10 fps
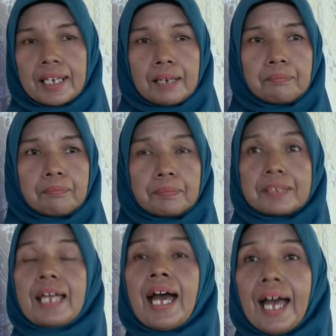คำป
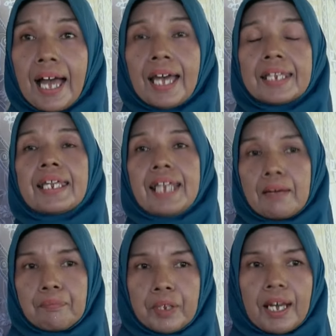รึกษาแนะ
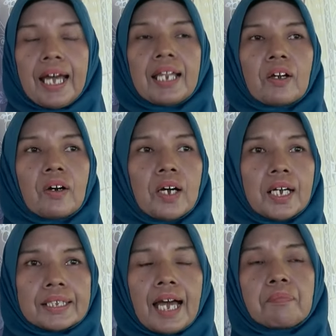นำนะคะแล้วก็
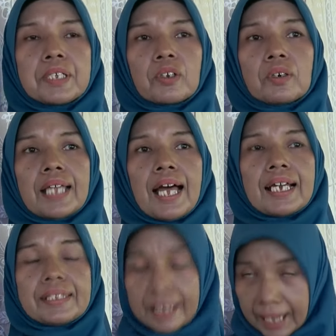ถ้ามีช่องทาง
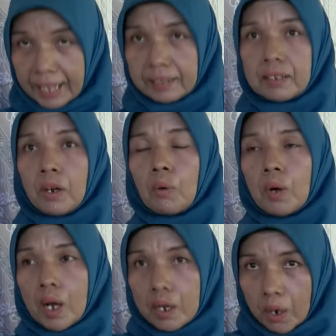การตลาด
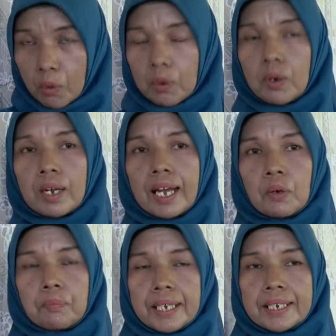เราก็
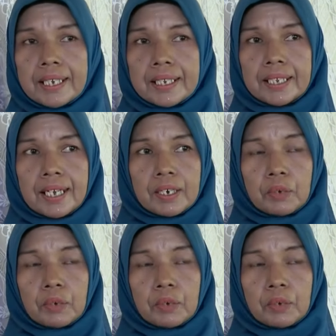เข้าไปใน